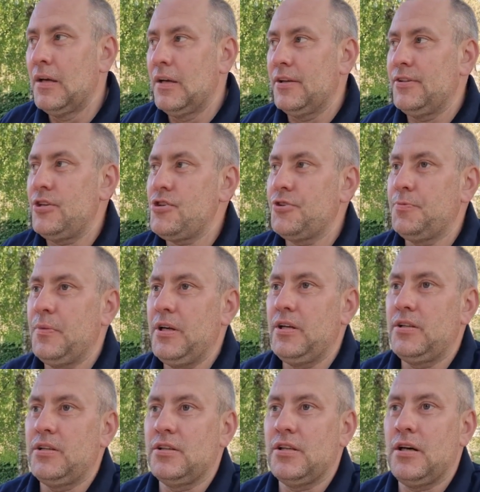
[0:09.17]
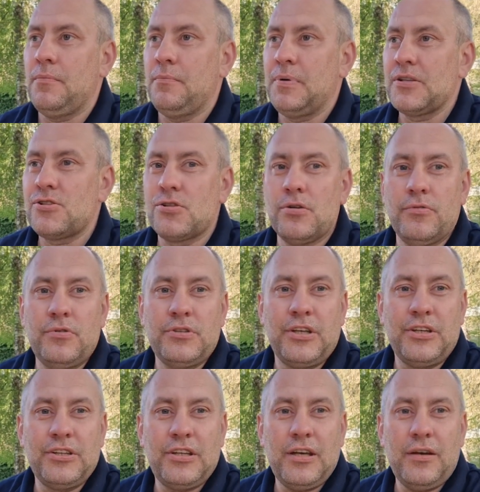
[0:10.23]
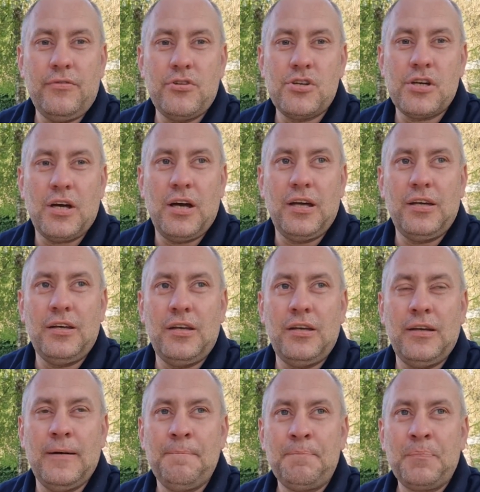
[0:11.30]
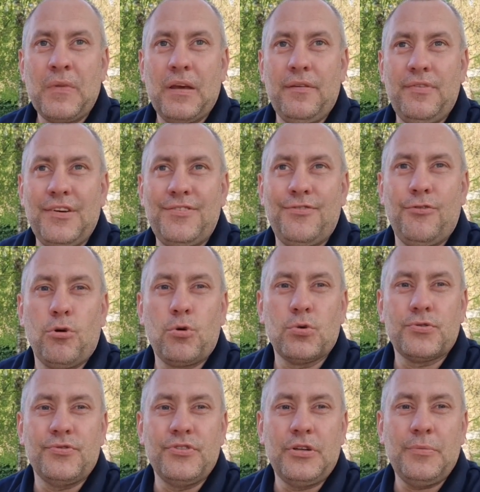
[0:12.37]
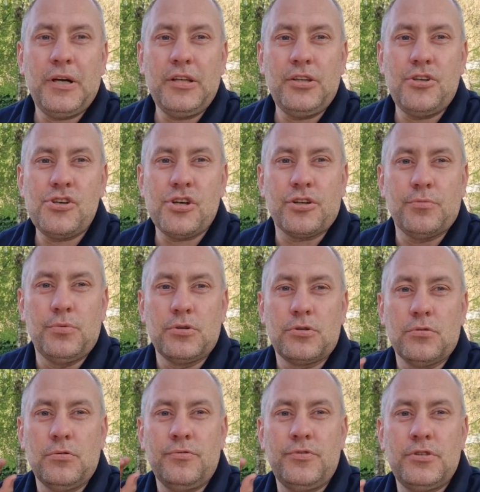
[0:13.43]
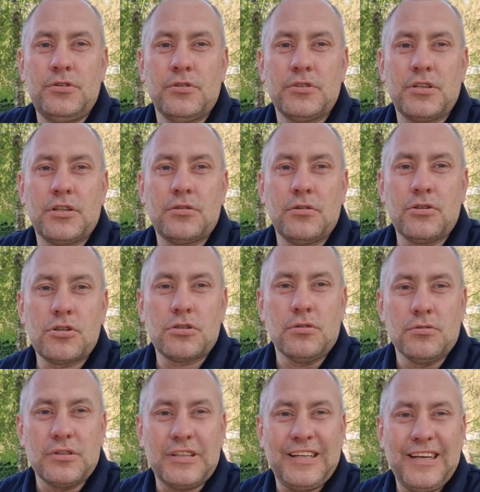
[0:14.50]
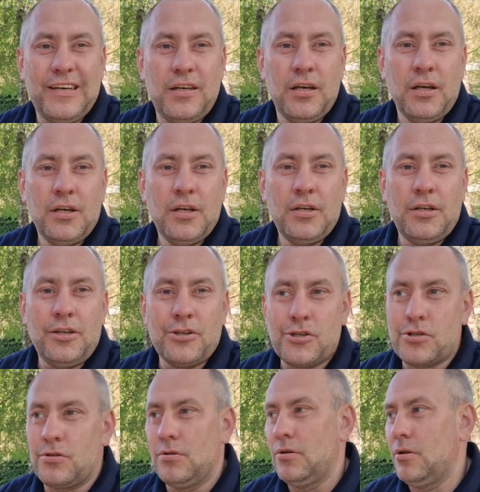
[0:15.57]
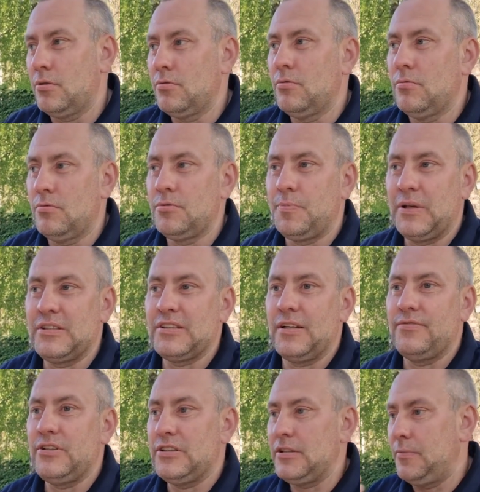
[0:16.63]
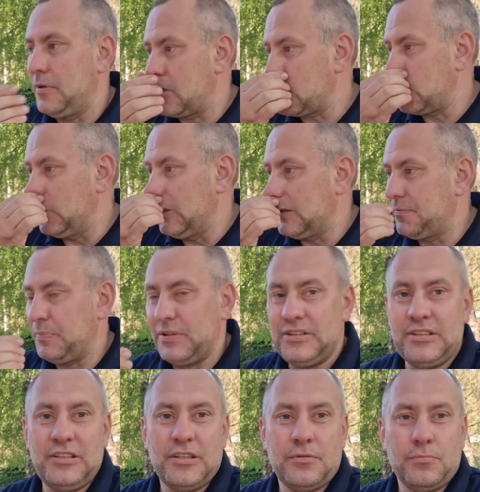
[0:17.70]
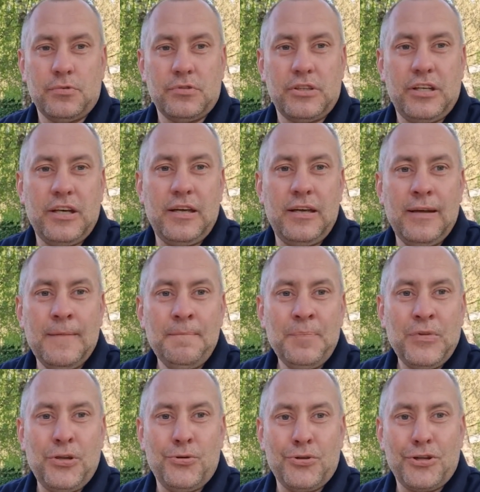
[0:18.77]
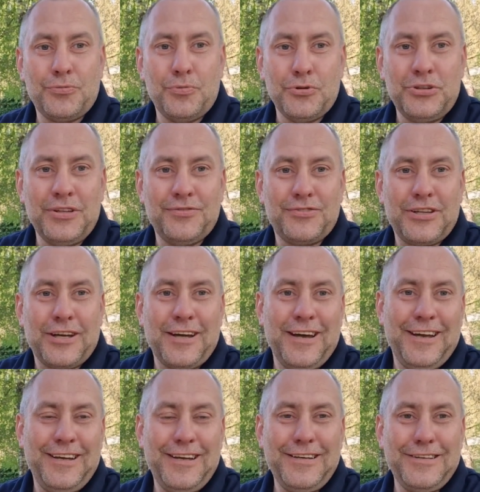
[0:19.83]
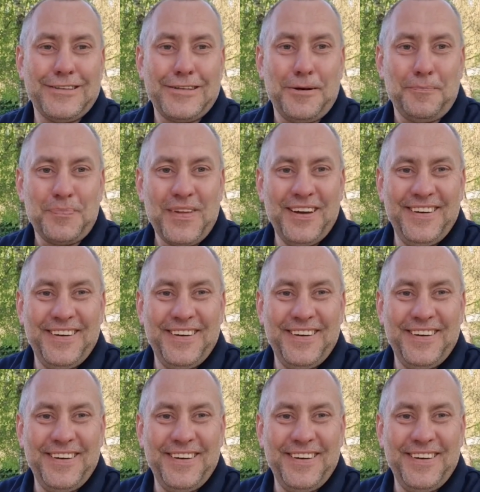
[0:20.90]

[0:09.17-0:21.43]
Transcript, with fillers: Значит, смотрите, нам подсовывают Ренкевича, и весь фокус внимания сейчас будет уведен на то, что он гей, и что, ну, вот представьте себе, что у нас президент будет гей, и у нас будет не вторая леди там,